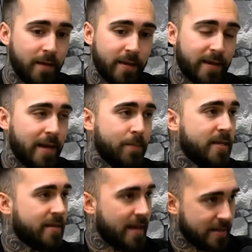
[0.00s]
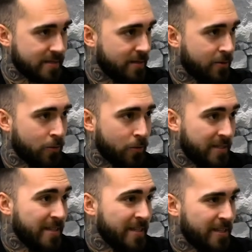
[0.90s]
réhabilitation,
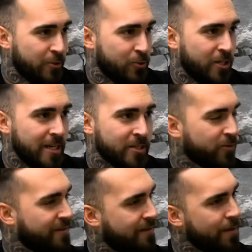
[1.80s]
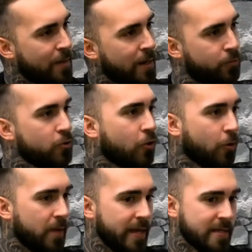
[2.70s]
tu des, sujets qui sont tellement plus
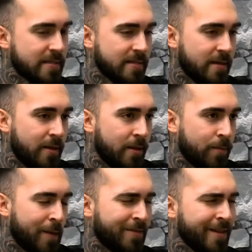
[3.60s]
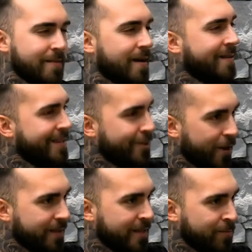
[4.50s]
complexes ben, peut-être t'en
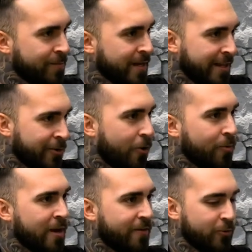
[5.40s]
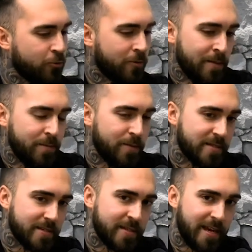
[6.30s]
éloigner, peut-être être humble envers toi-même puis
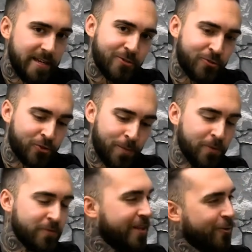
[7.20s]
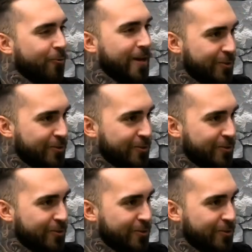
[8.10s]
dire Hey, je ne ferai pas de vidéo là-dessus